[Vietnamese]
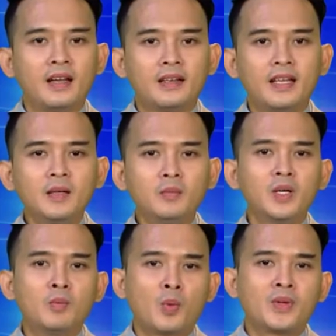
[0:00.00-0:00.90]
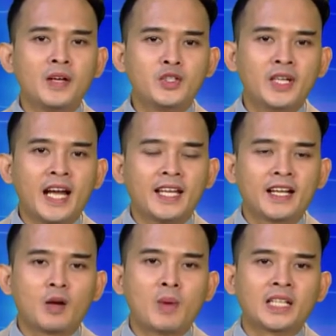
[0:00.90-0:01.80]
Đến 11 giờ trưa nay,
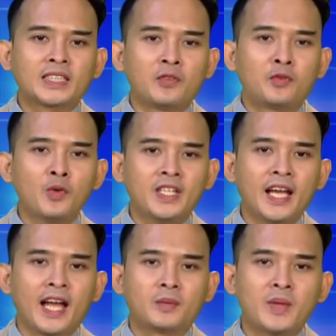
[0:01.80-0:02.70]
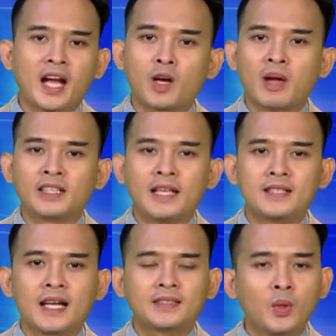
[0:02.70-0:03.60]
Công an thành phố Diễn An và Công an thị
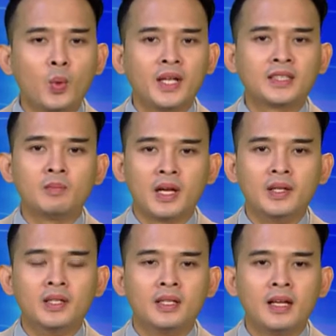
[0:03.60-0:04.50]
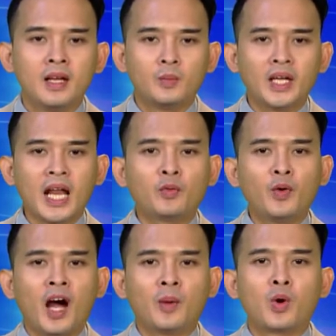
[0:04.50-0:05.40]
xã Tân Quyền, tỉnh Bình Dương vẫn đang
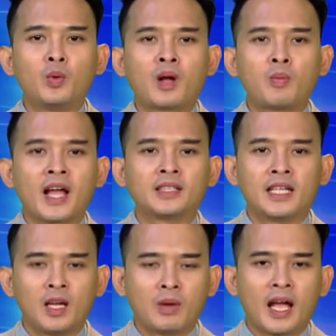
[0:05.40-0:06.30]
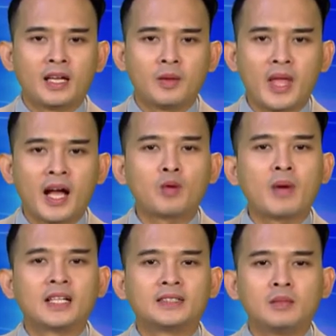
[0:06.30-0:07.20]
phối hợp cùng Công an tỉnh Long An và Công
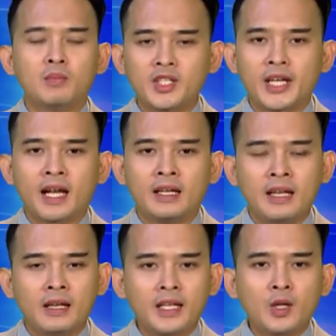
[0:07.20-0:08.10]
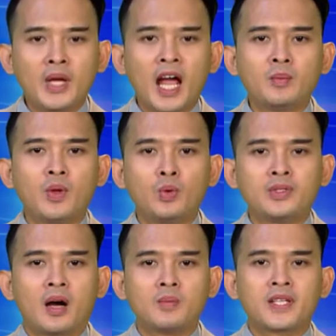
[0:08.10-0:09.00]
an tỉnh Bến Tre điều tra vụ
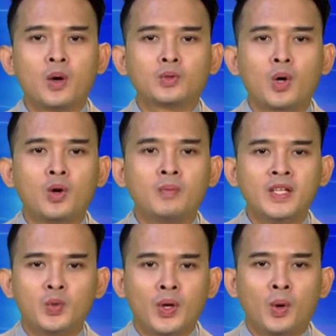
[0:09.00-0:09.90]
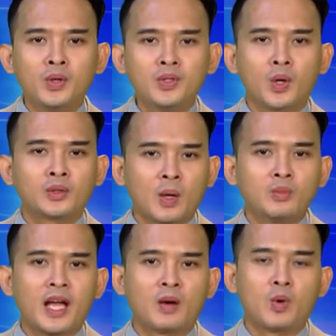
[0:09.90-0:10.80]
trộm xe ô tô bị truy đuổi rồi
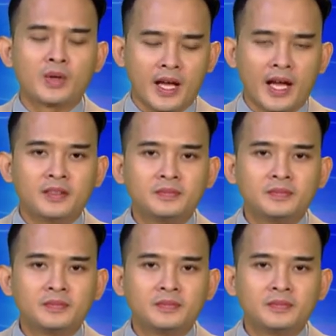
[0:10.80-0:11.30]
tông vào một nhà hàng.